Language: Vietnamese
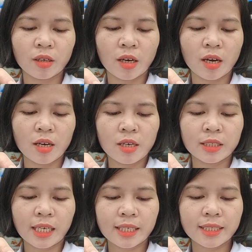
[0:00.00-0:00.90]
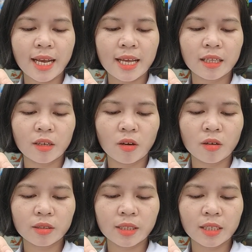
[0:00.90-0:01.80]
trắng da thì nó sẽ
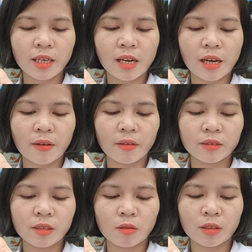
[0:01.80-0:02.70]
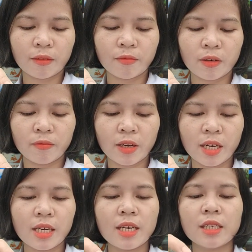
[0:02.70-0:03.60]
thiên là nhiều thành phần về
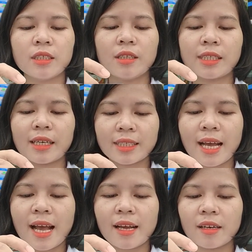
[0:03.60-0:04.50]
dưỡng trắng da đó